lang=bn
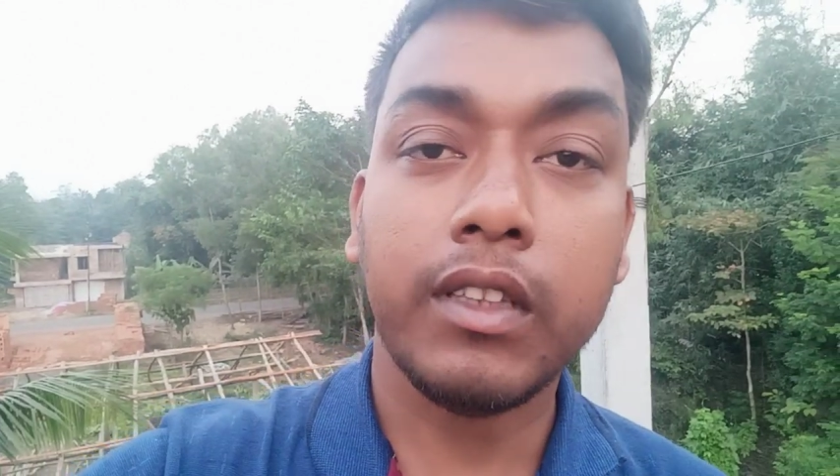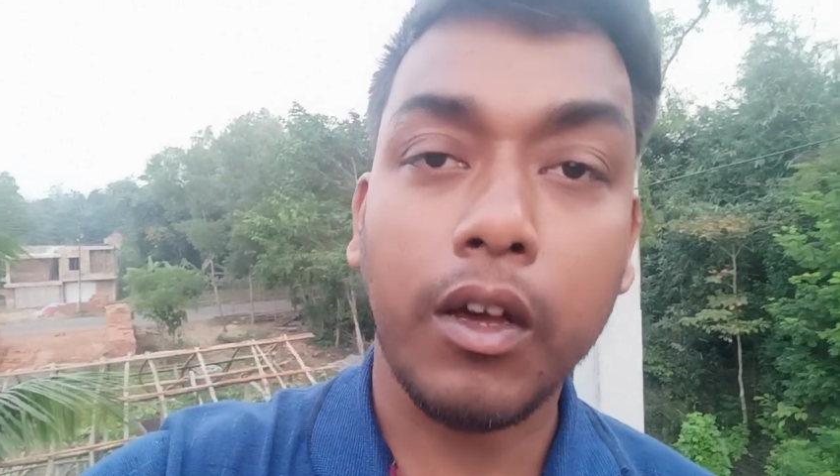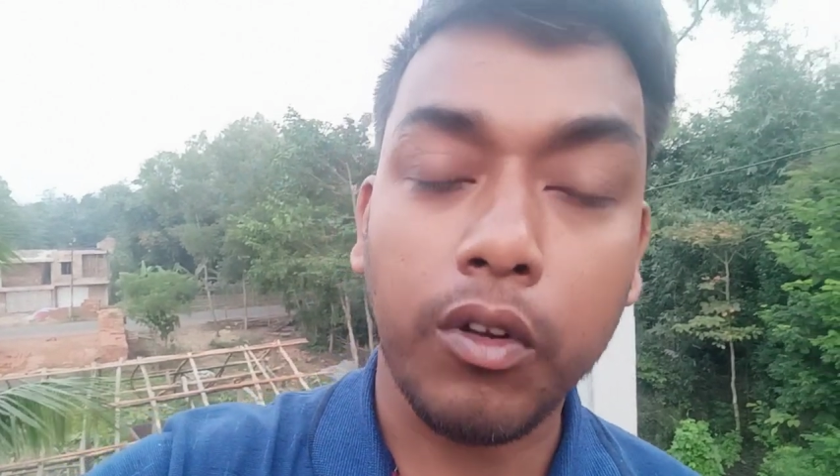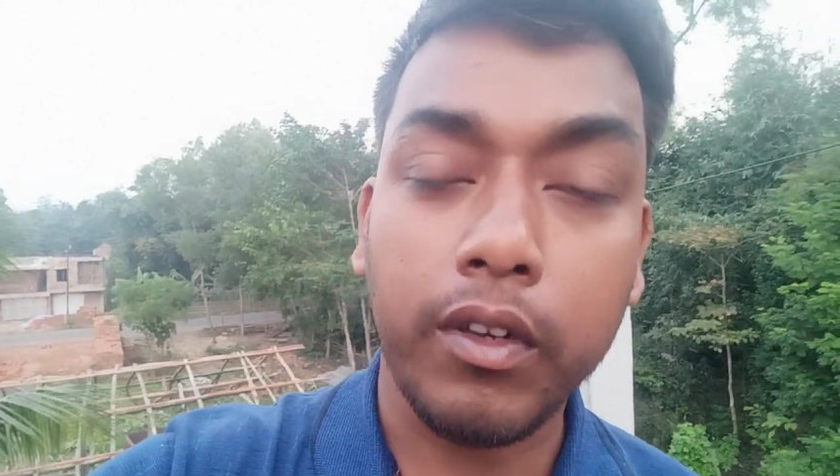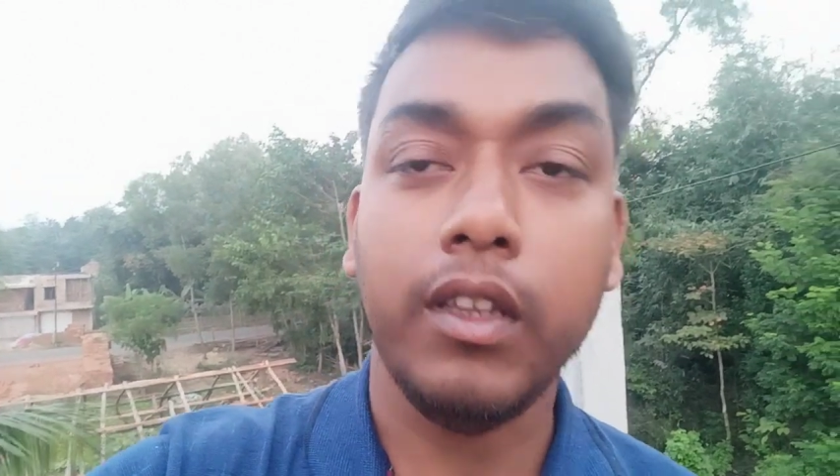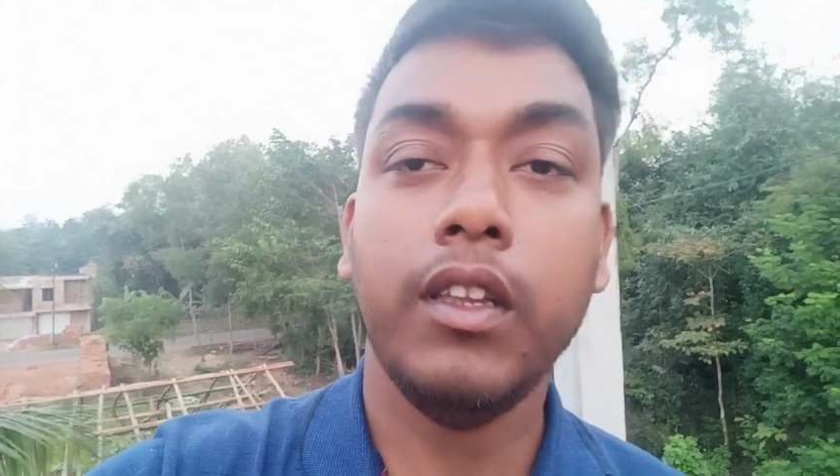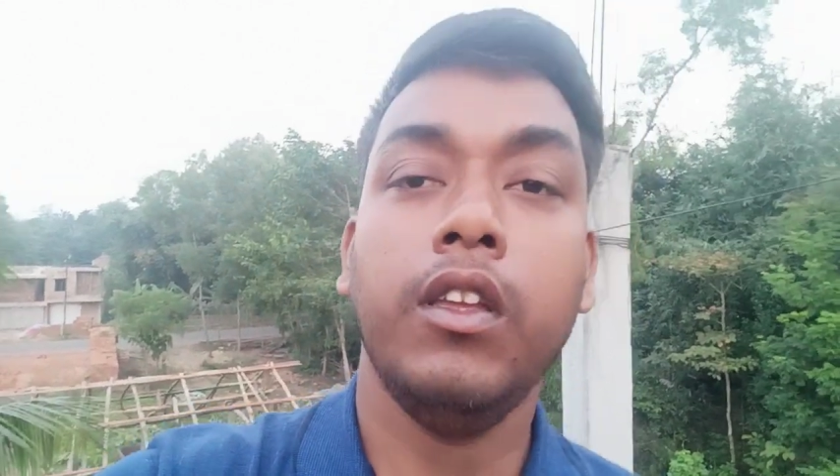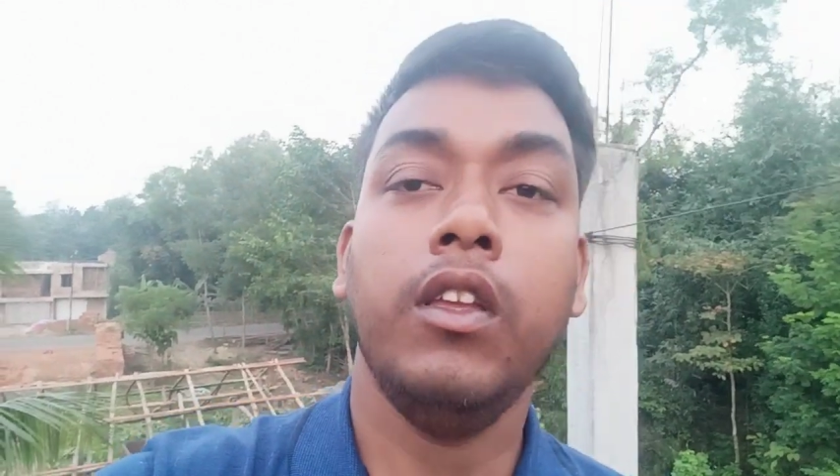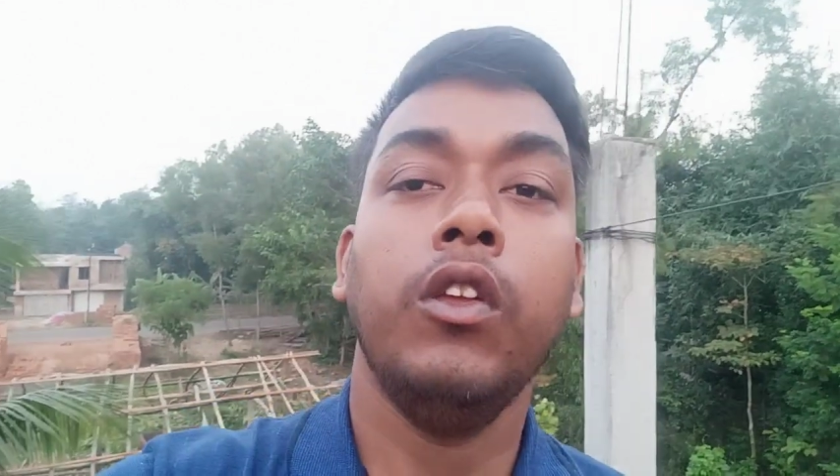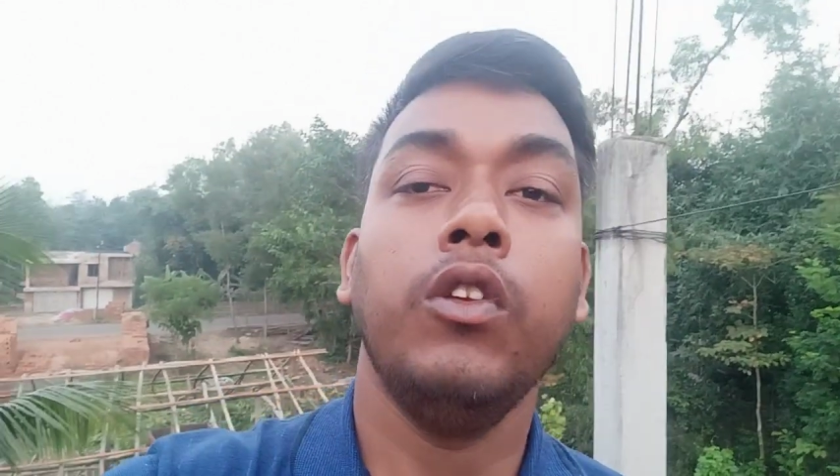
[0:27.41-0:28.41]
তাহলে
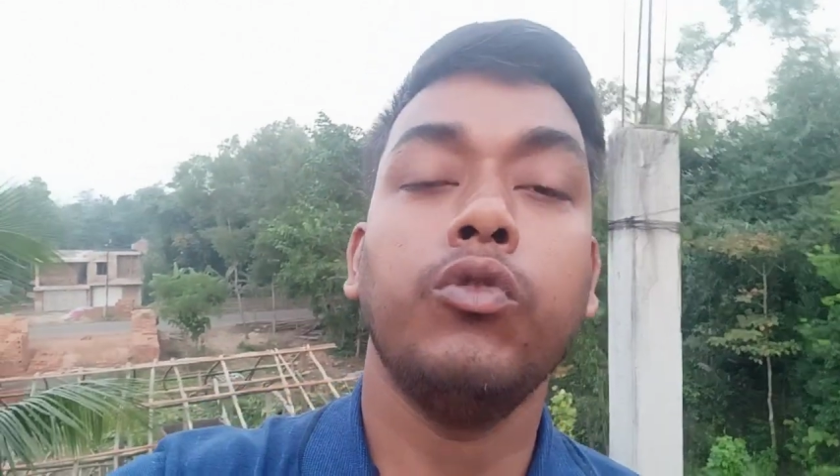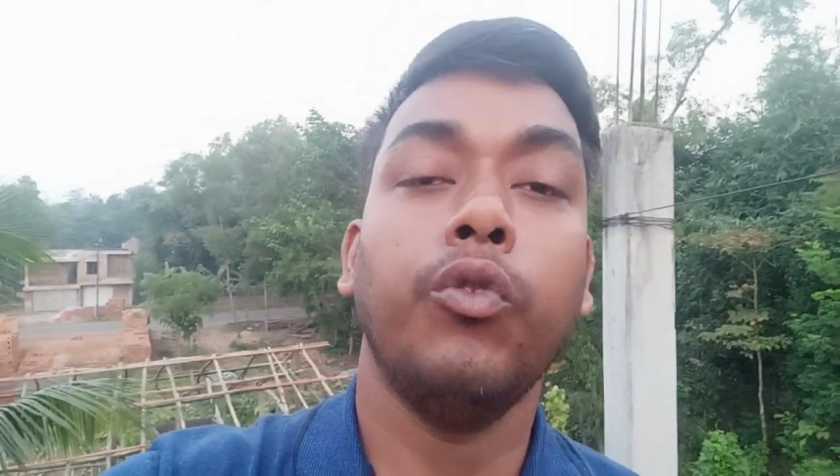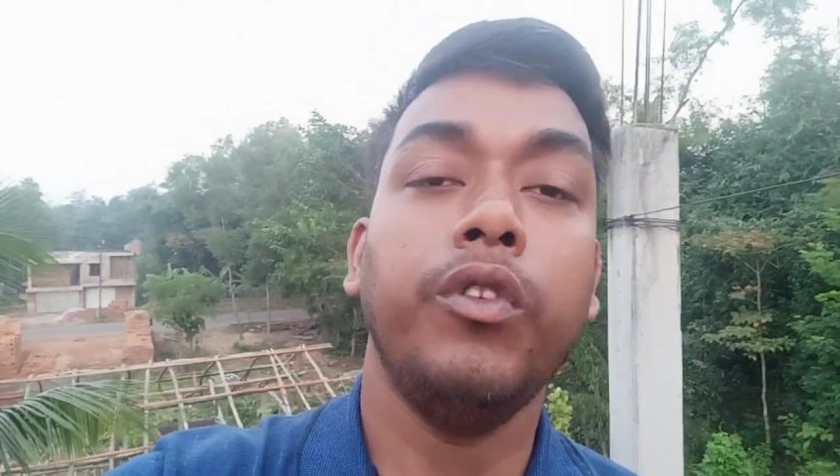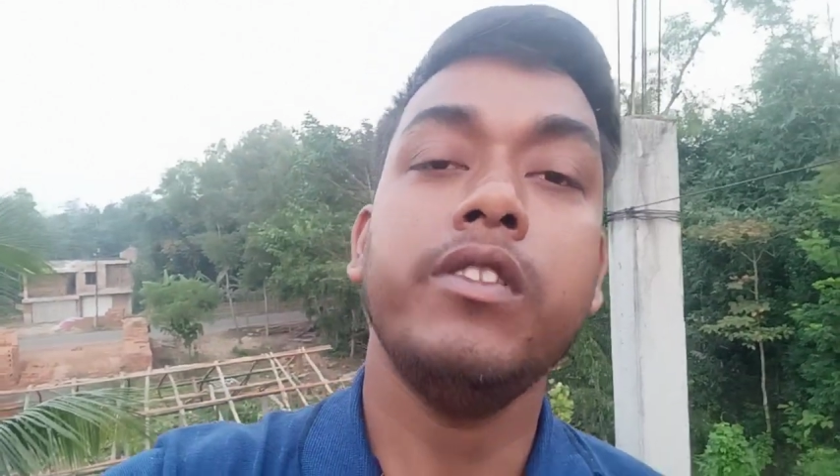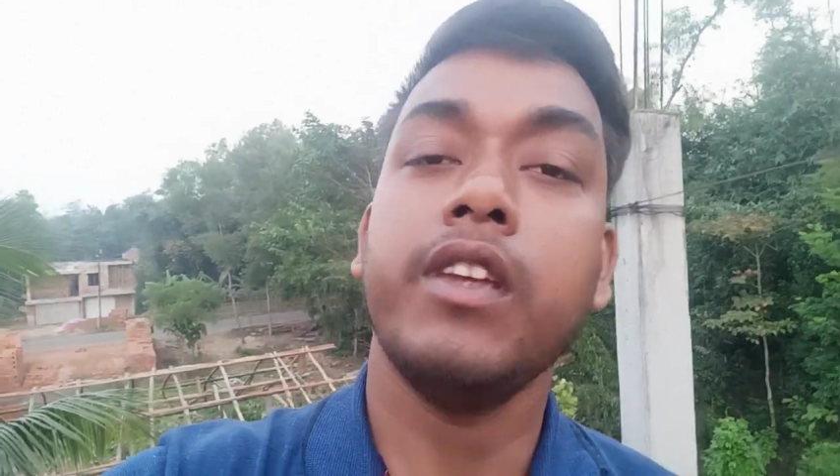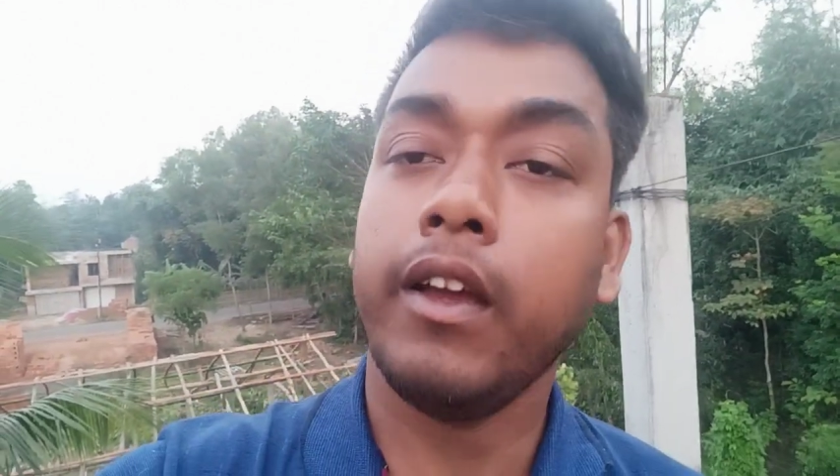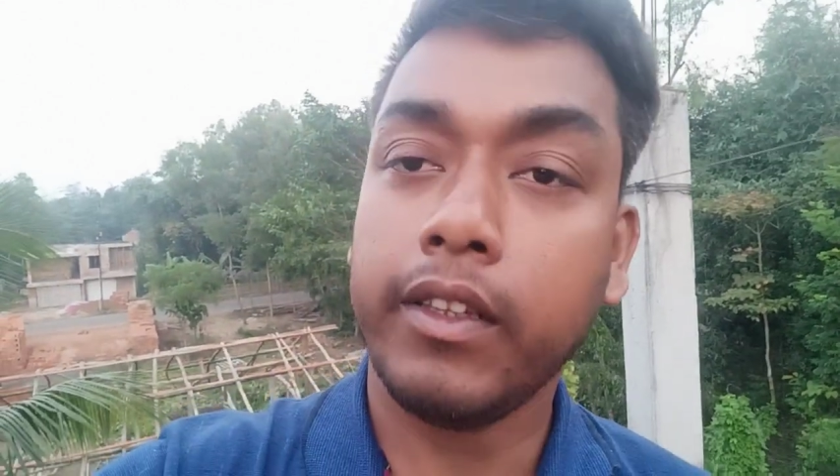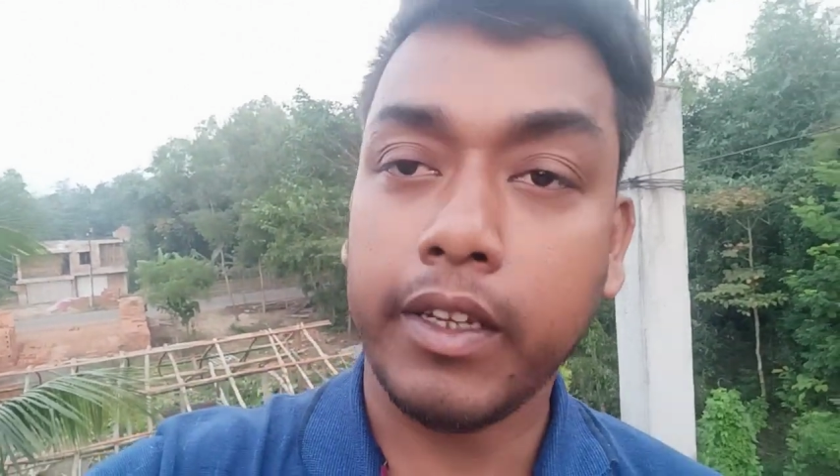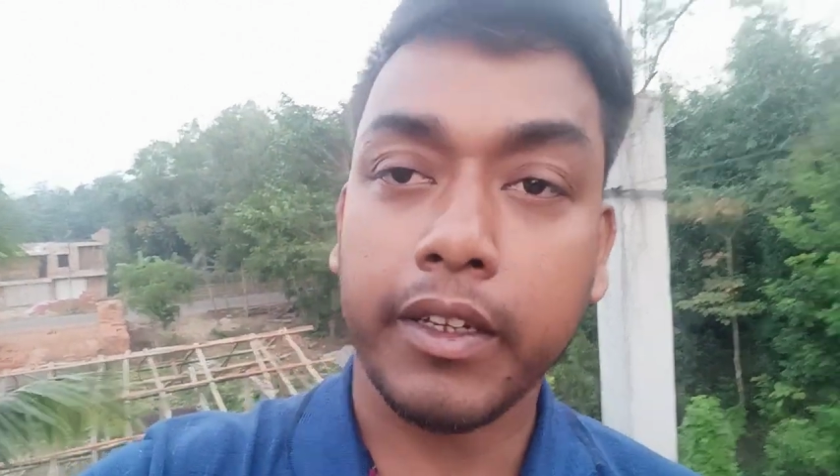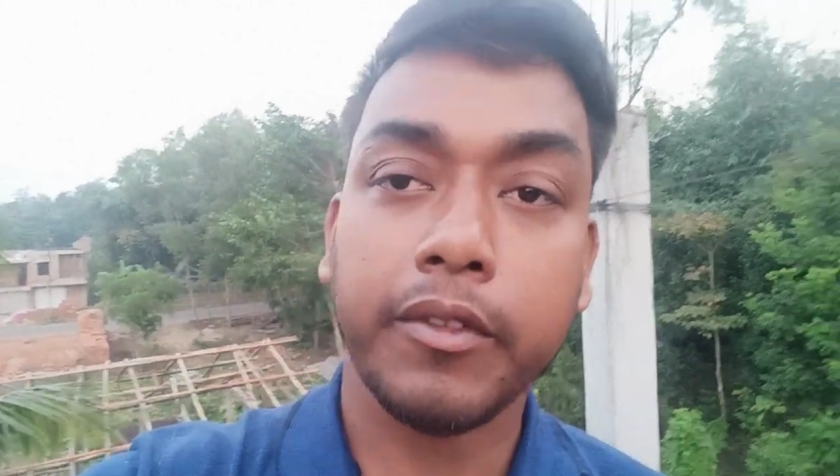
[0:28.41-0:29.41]
শরীর
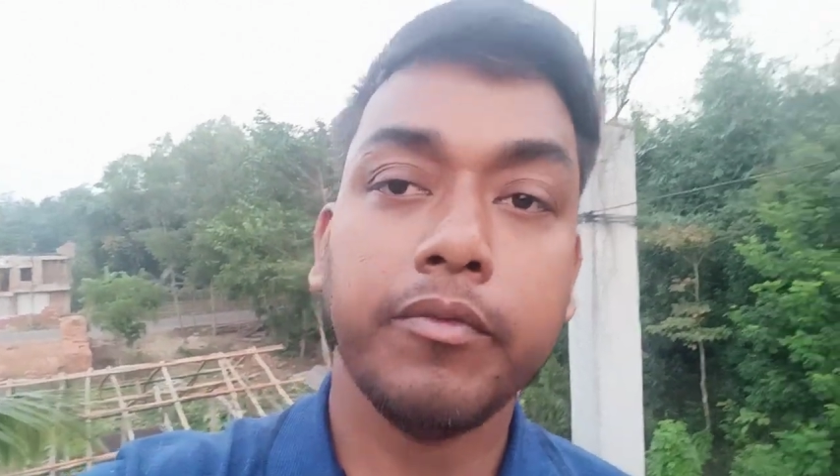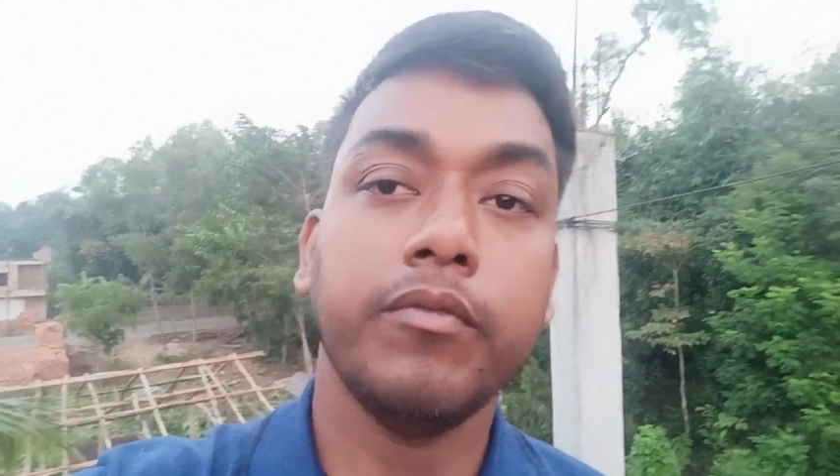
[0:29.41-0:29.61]
চাঙ্গা থাকে